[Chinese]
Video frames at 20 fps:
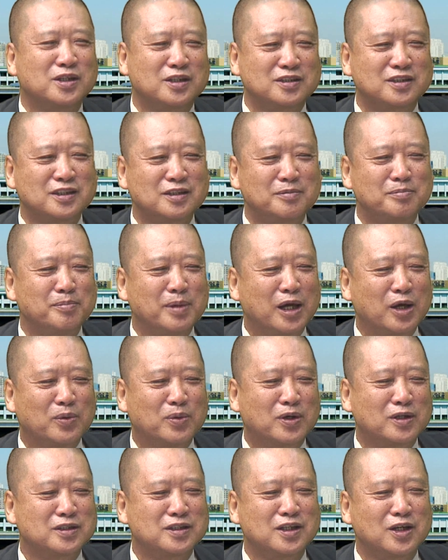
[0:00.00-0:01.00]
得这美
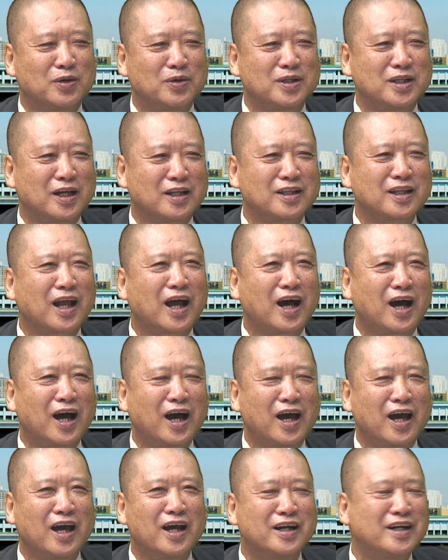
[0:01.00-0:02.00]
国就有一点
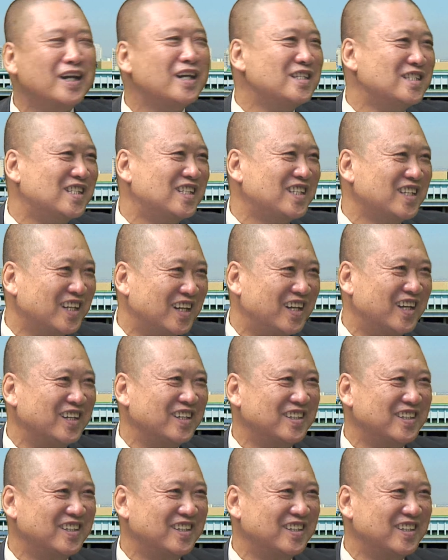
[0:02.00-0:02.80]
太任性了。